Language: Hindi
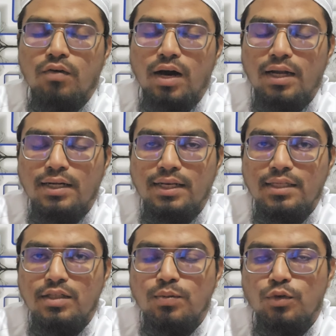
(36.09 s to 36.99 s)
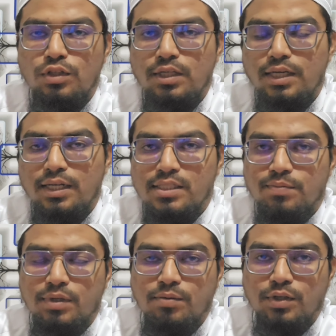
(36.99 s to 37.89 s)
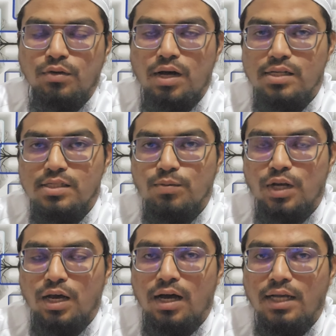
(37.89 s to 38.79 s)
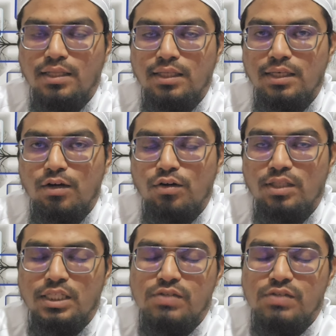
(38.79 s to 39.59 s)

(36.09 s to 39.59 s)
वहां नरेंद्र मोदी ने रजब तैयब एर्दोगान से मुलाकात की और ये